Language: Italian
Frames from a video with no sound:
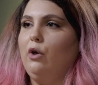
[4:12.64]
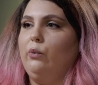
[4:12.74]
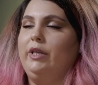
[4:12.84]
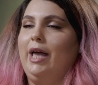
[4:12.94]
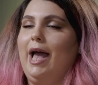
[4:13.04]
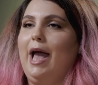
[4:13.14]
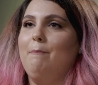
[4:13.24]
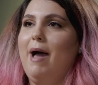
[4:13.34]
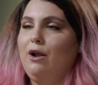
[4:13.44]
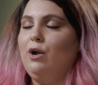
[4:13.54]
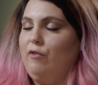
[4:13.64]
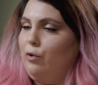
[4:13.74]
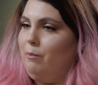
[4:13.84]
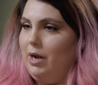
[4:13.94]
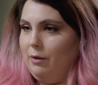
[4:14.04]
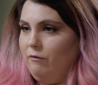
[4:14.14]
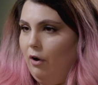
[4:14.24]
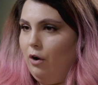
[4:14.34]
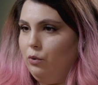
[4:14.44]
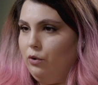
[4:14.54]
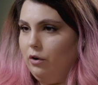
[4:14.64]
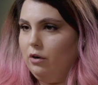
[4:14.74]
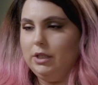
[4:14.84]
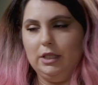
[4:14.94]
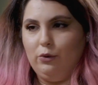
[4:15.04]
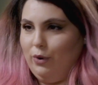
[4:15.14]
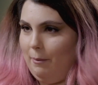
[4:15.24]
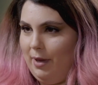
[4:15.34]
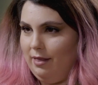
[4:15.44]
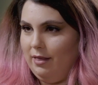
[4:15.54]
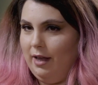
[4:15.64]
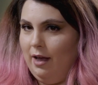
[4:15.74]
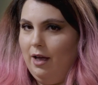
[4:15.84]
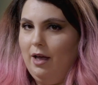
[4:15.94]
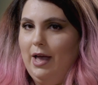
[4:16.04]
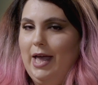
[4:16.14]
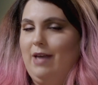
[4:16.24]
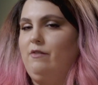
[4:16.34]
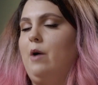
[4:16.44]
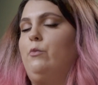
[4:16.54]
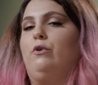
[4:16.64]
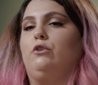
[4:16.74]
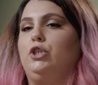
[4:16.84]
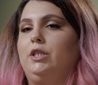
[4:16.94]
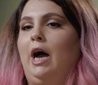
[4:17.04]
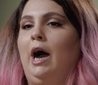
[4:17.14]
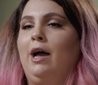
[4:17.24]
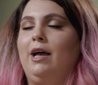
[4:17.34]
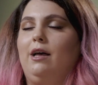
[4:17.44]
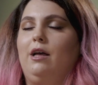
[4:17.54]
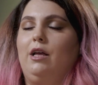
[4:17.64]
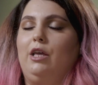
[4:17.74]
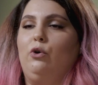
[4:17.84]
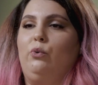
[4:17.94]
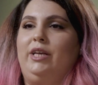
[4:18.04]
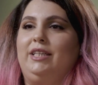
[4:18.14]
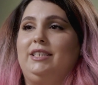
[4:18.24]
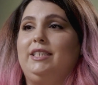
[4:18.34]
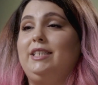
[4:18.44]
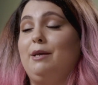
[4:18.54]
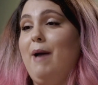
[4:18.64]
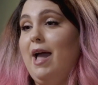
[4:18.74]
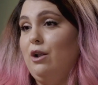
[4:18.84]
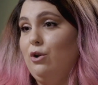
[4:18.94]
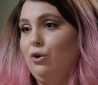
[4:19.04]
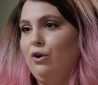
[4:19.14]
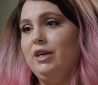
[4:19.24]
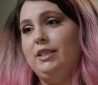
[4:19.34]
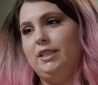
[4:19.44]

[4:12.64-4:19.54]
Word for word: Quindi è bello avere un bell'involucro, sicuramente, e viviamo in una società in cui se sei bello